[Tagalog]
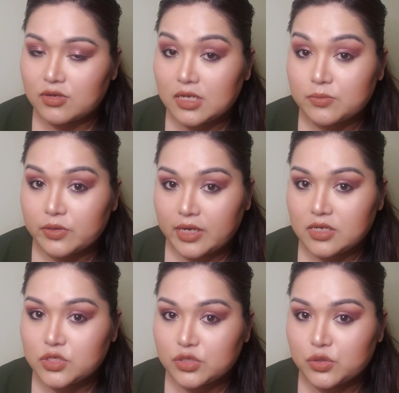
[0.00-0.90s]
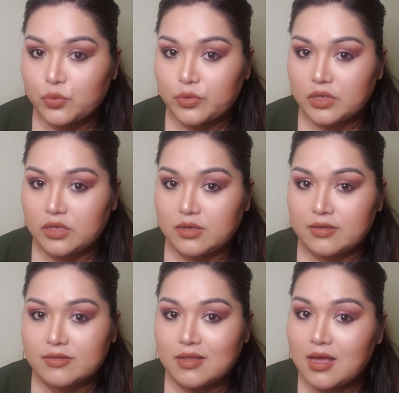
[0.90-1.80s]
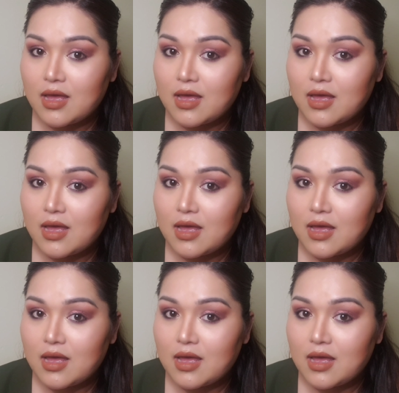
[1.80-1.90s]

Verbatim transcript: collaboration with